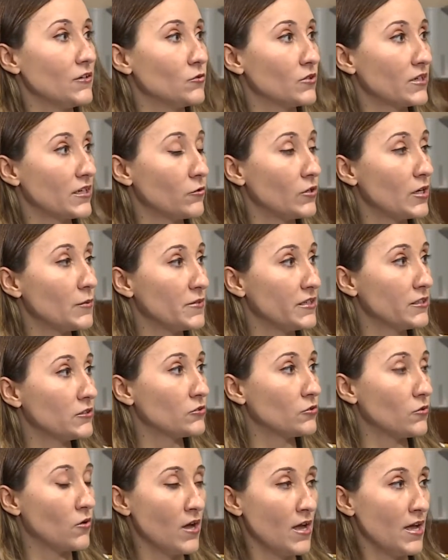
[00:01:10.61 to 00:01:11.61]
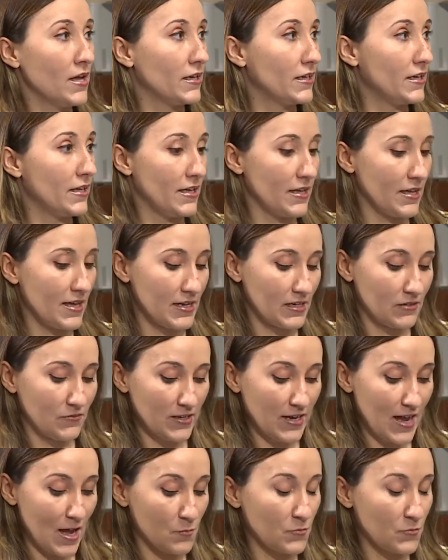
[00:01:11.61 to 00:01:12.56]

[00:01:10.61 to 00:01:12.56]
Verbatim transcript: un regolamento che arriverà,